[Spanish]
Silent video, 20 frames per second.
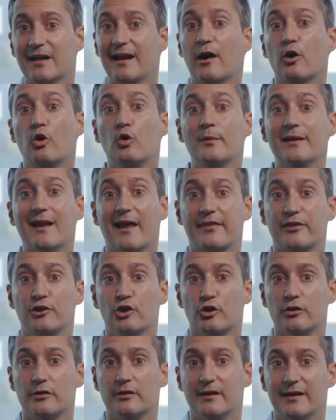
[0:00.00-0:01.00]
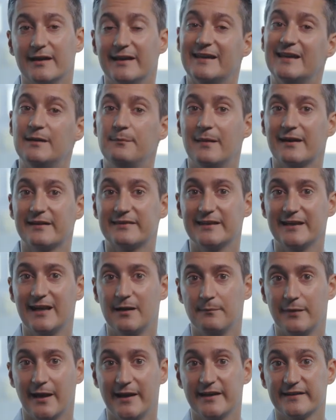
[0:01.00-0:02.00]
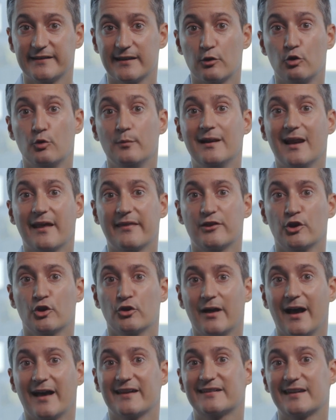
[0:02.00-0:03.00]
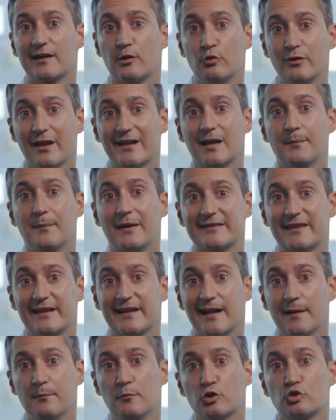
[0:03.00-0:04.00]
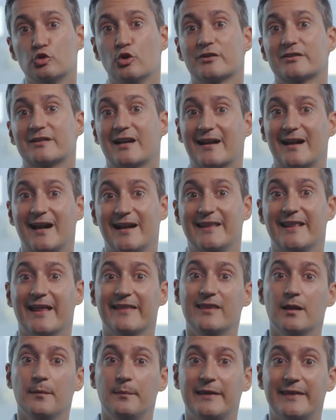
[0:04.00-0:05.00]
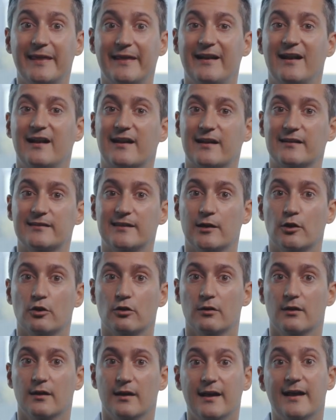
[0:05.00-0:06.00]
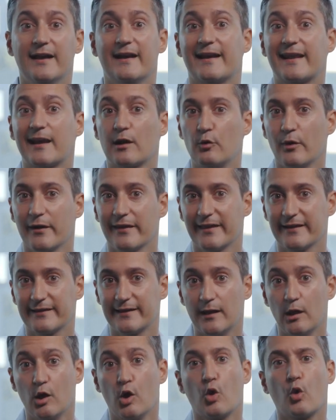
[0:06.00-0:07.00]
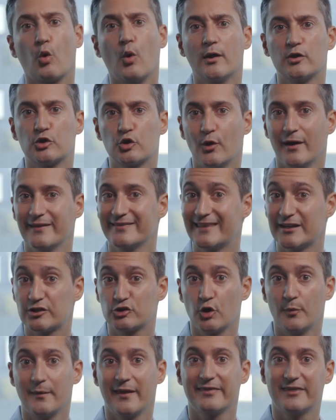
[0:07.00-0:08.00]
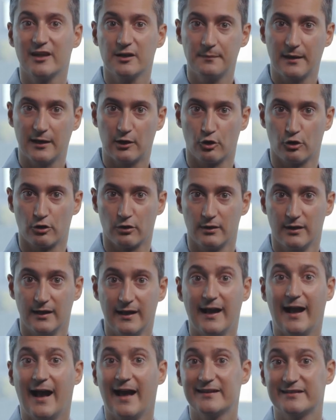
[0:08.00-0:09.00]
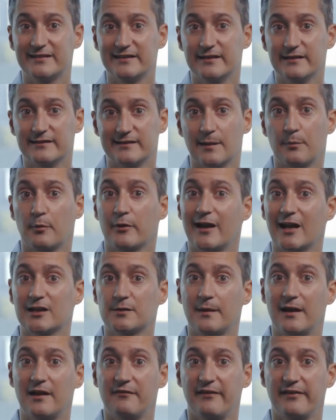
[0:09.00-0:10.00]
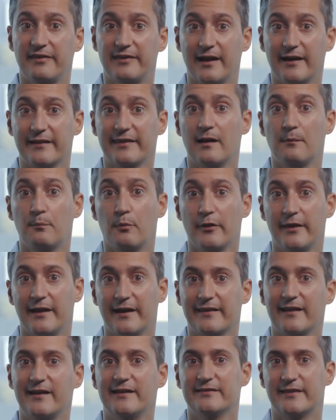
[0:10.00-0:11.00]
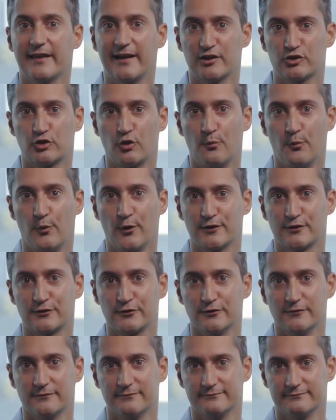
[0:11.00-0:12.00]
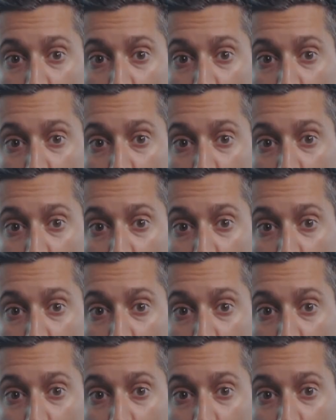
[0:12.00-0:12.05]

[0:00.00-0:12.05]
a la jubilación. Invertir en planes de jubilación asegura que mantengamos nuestra calidad de vida en el retiro. Recuerda que cuanto antes comiences mejor. Así te podrás beneficiar del poder del interés compuesto.